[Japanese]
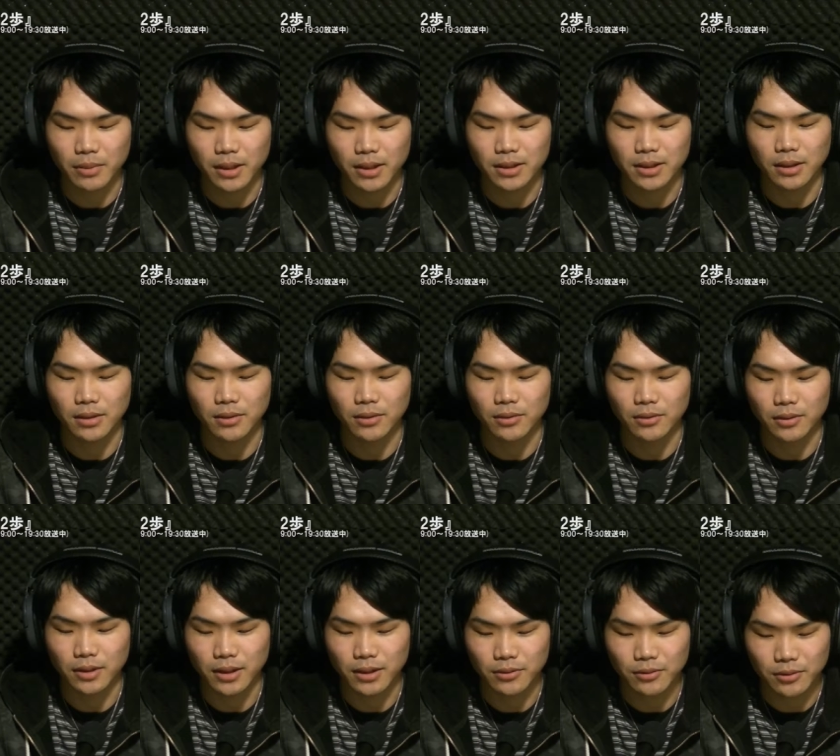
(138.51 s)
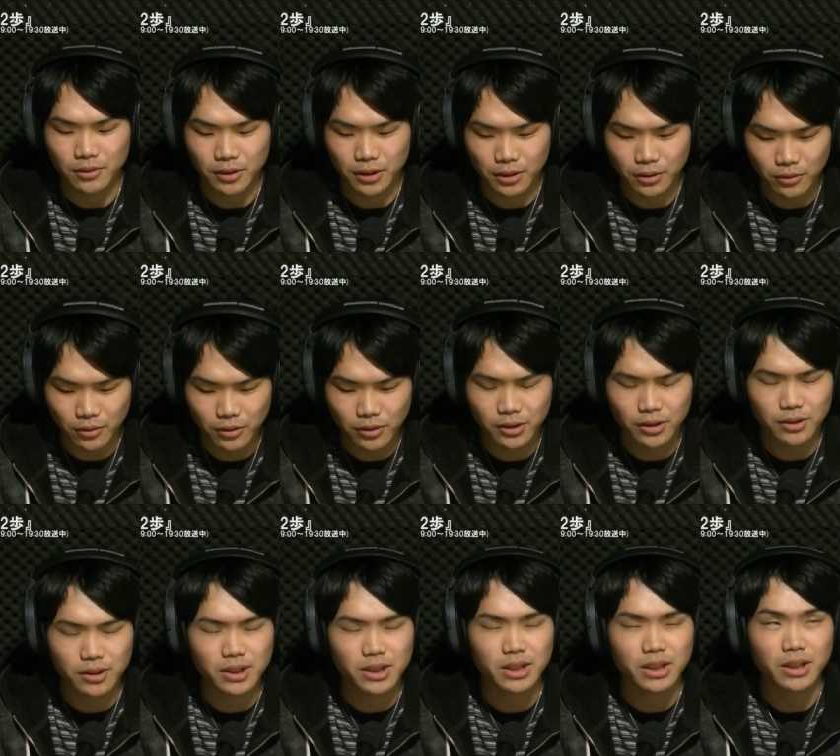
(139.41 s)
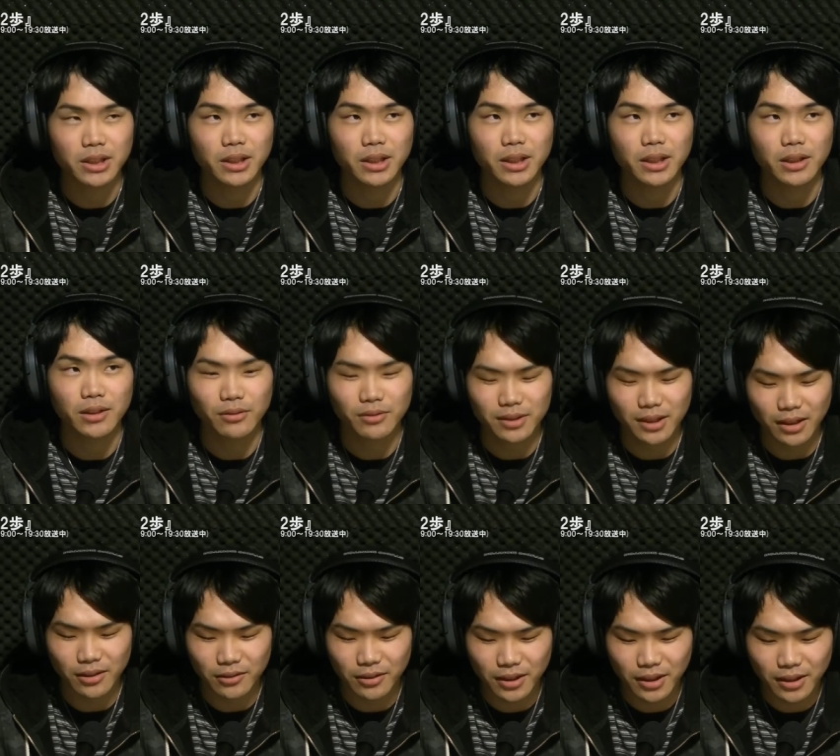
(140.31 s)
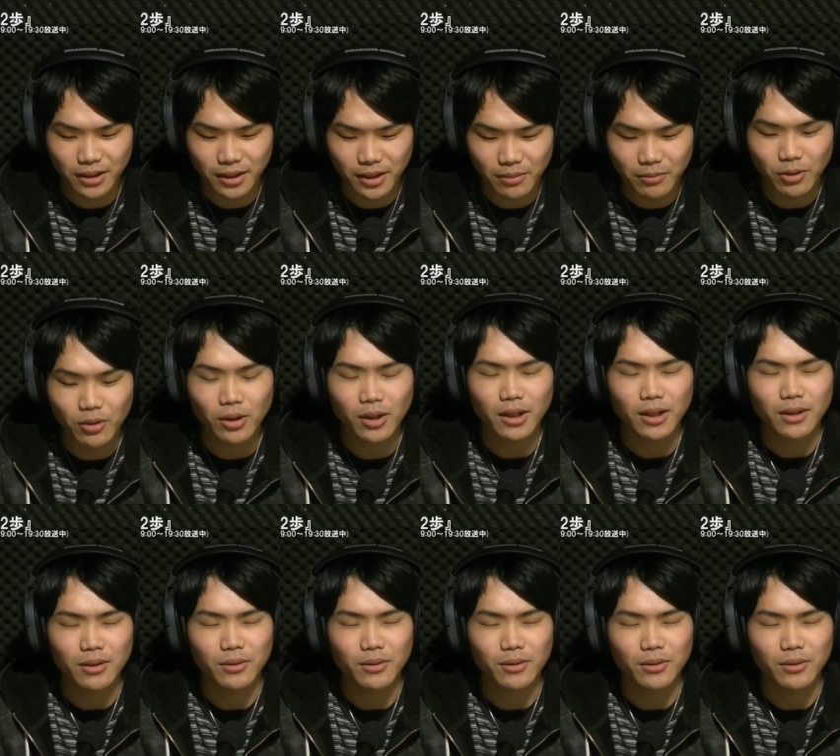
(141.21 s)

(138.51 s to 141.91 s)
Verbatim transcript: 皆さんの記憶に残るシーンに一作品でも